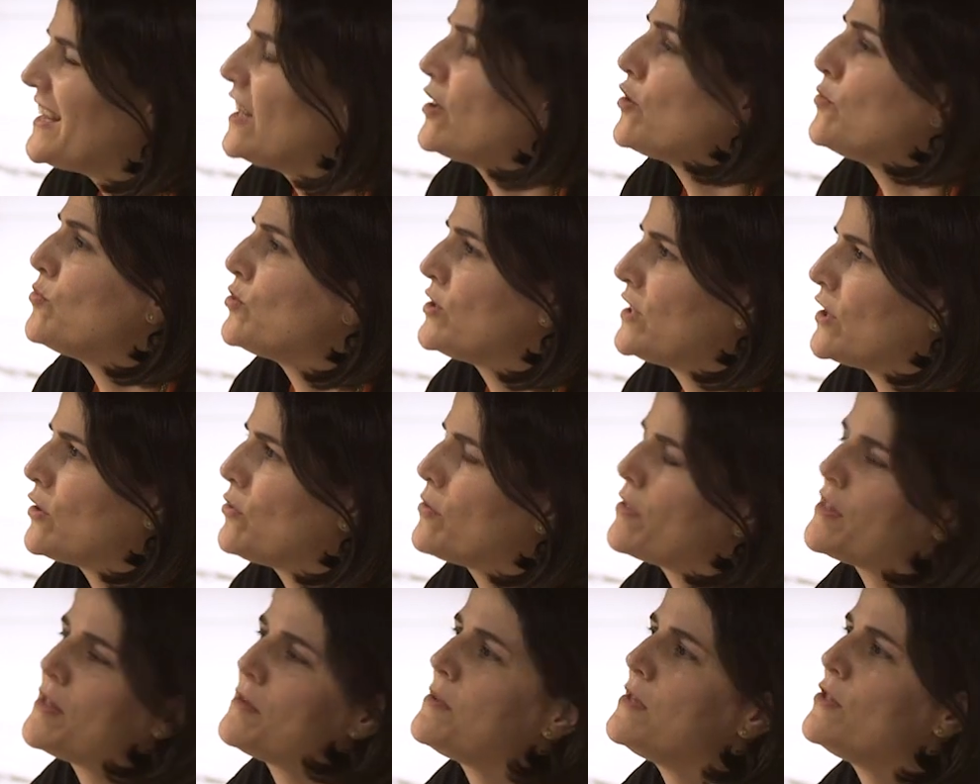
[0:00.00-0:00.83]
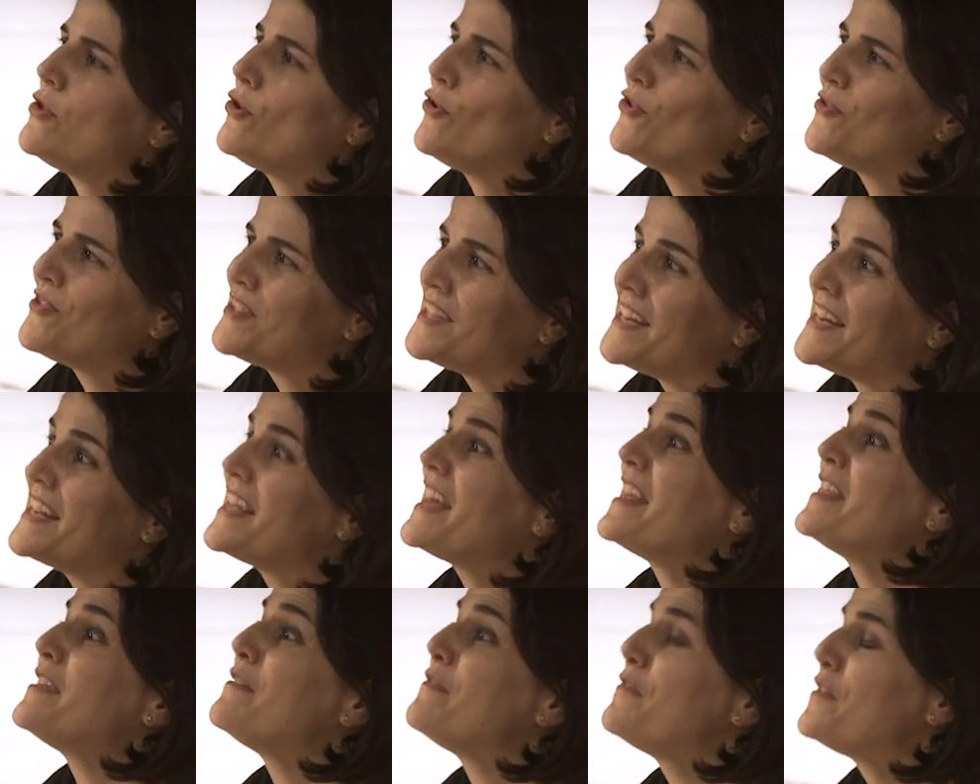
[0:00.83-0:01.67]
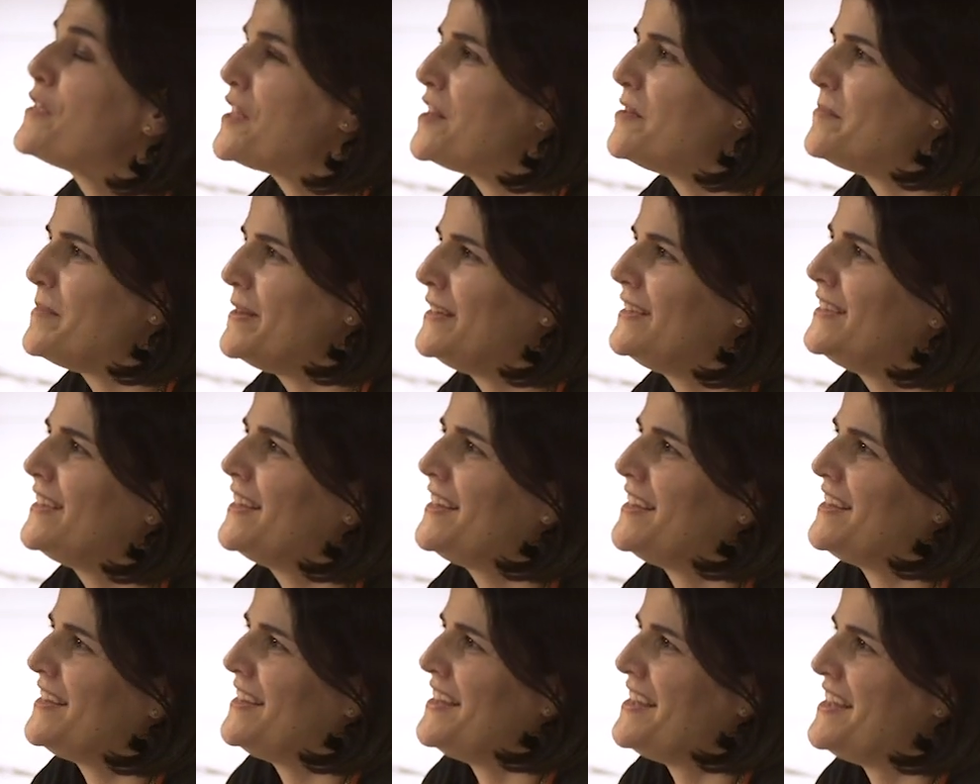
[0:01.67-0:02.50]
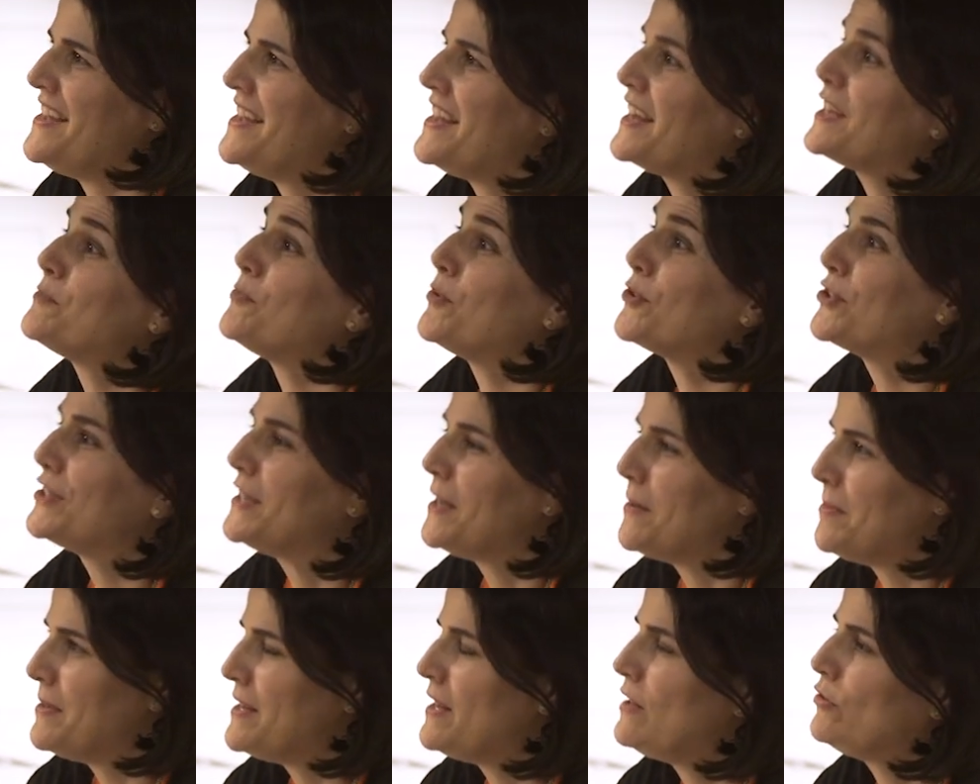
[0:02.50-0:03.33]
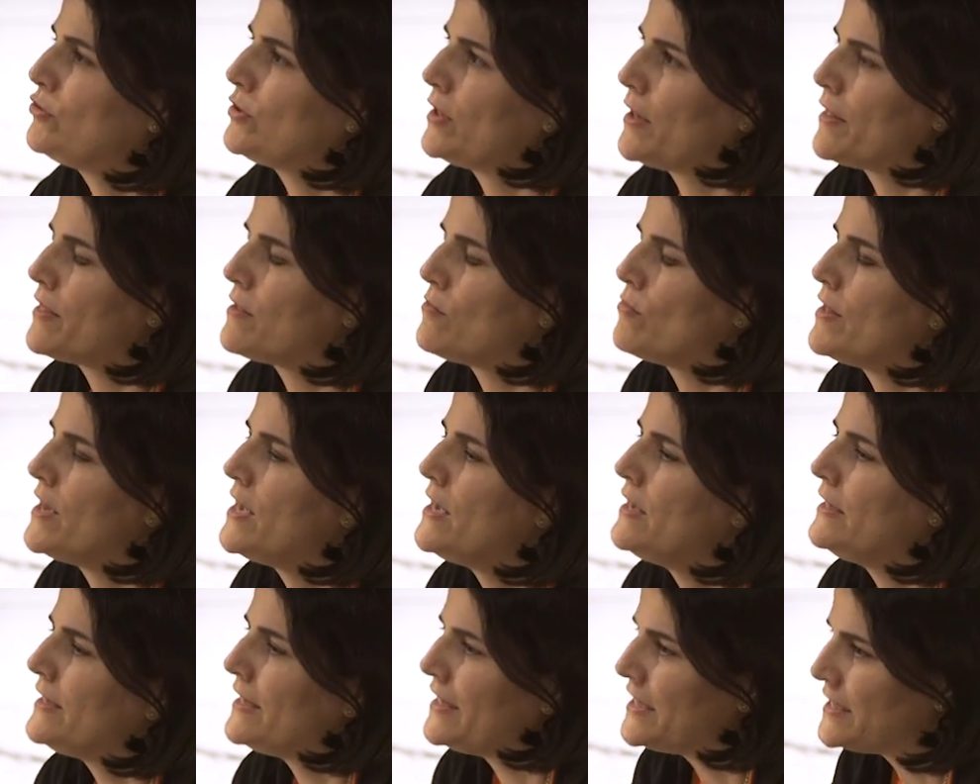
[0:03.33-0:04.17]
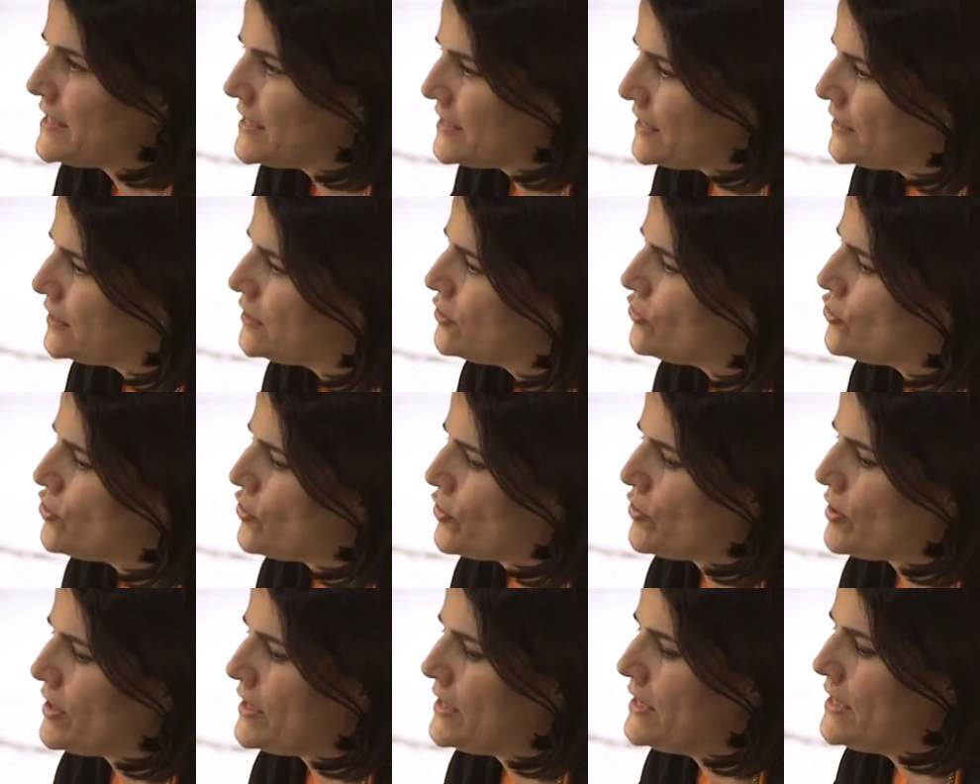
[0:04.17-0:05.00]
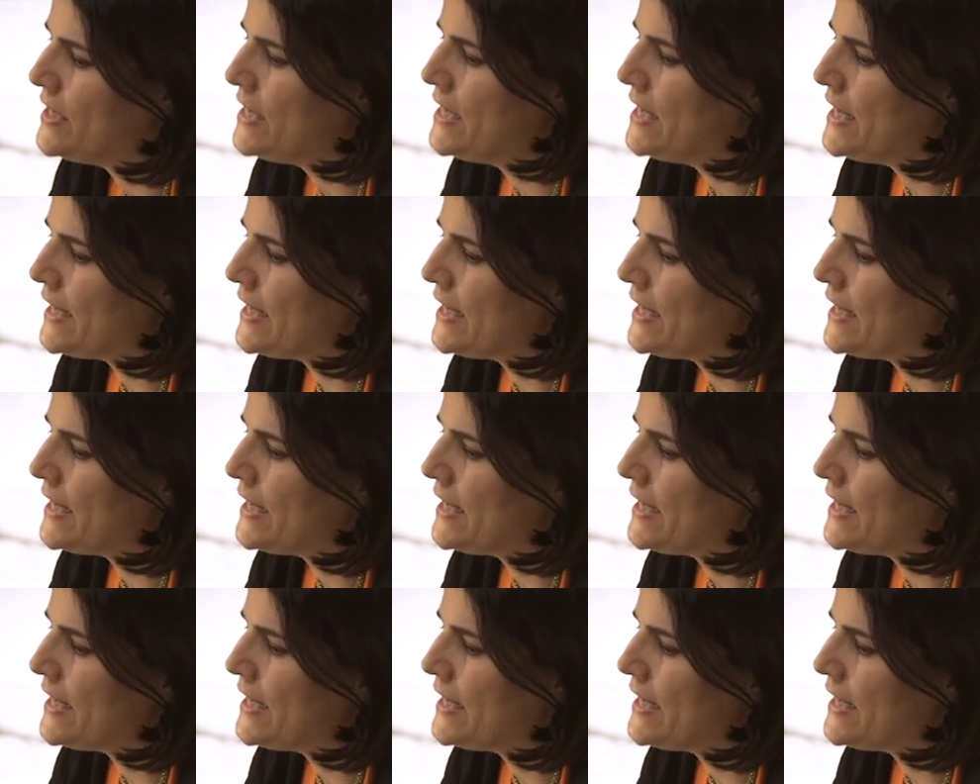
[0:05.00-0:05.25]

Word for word: tal como está concebido, sería difícilmente eh, exportable a otra ciudad y en este sentido yo creo que,